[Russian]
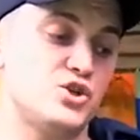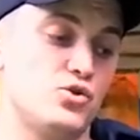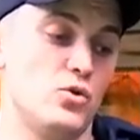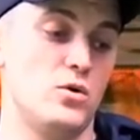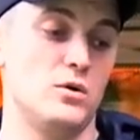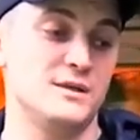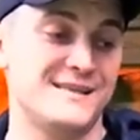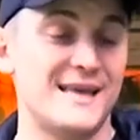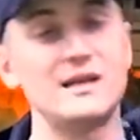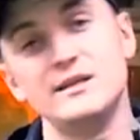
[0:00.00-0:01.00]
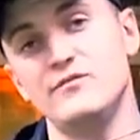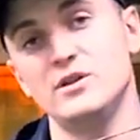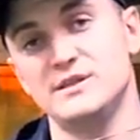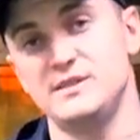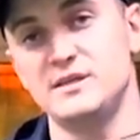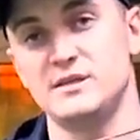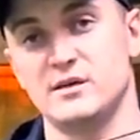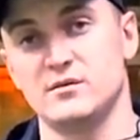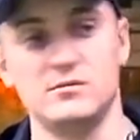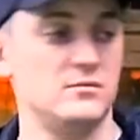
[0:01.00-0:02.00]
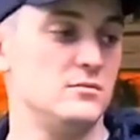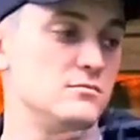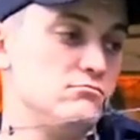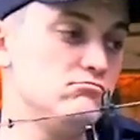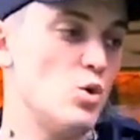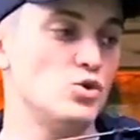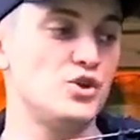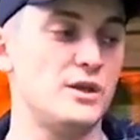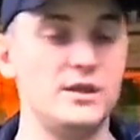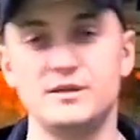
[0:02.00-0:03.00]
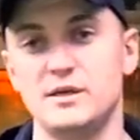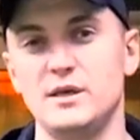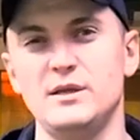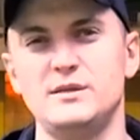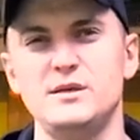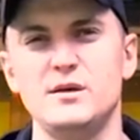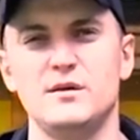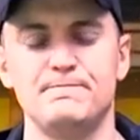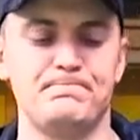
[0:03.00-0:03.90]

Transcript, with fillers: что Санлида Velocity, он же Kinetic Heretic,